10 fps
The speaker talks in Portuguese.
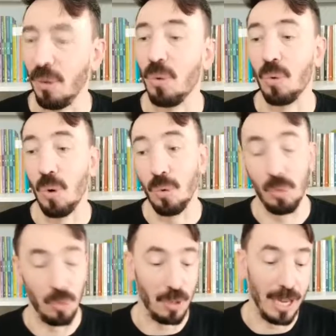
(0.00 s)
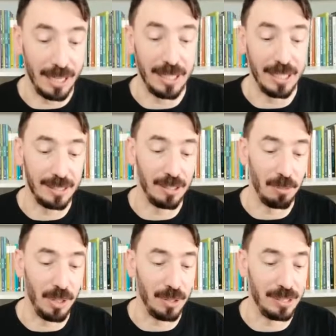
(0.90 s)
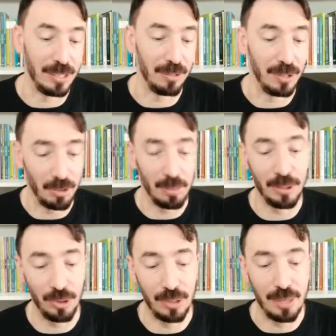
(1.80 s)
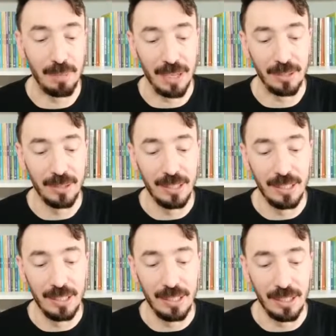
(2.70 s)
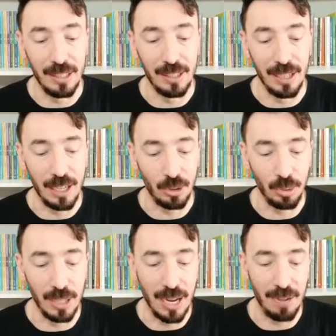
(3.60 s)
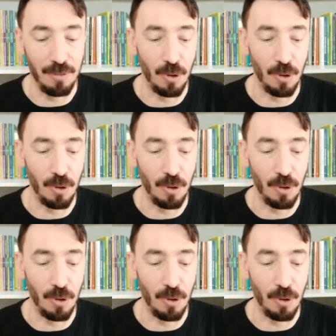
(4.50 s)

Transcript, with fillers: Ou com a criação, melhor dizendo. Né? Como é que o seu trabalho ele ajuda a